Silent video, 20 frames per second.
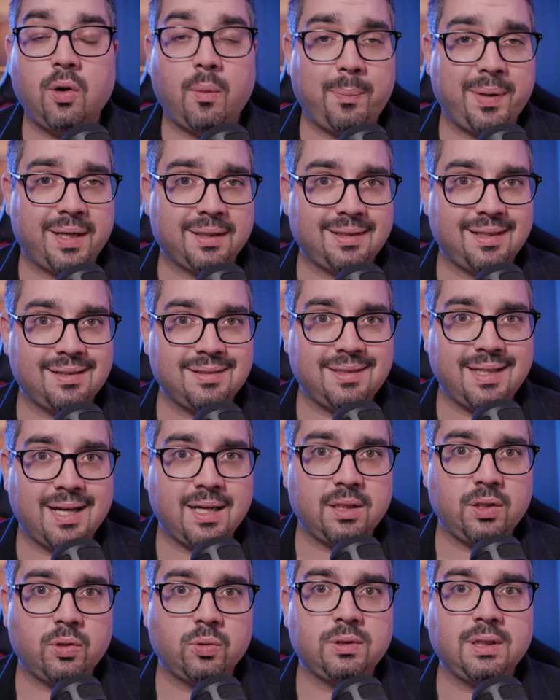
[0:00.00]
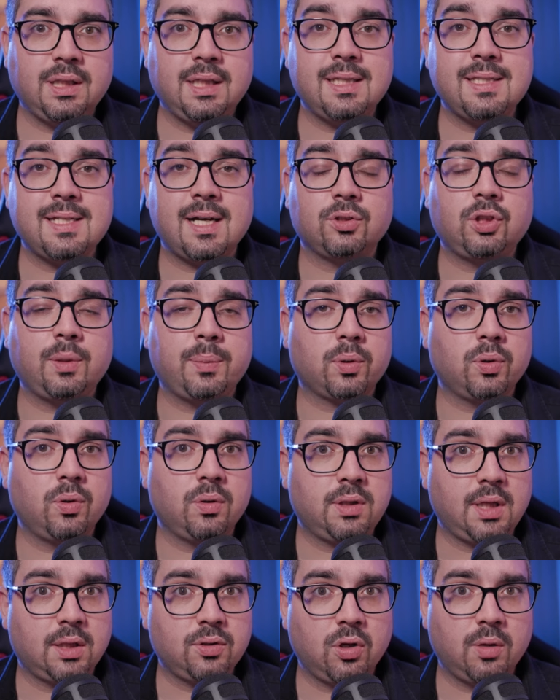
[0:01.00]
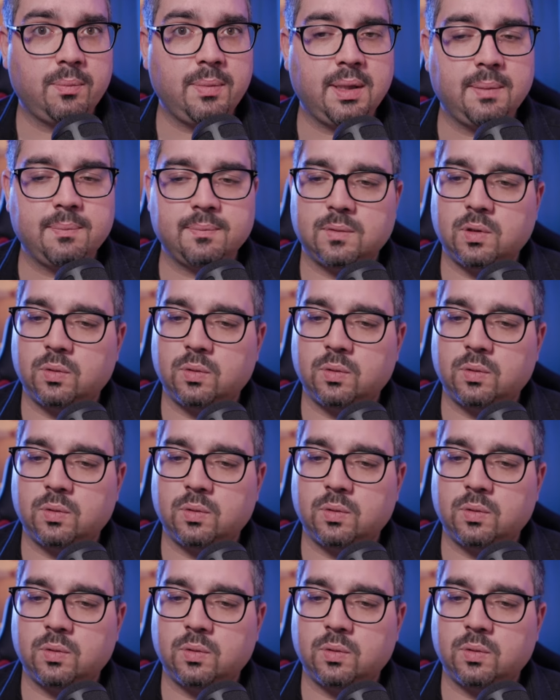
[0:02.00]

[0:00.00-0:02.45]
Io per tanti anni ho utilizzato i prodotti Adobe,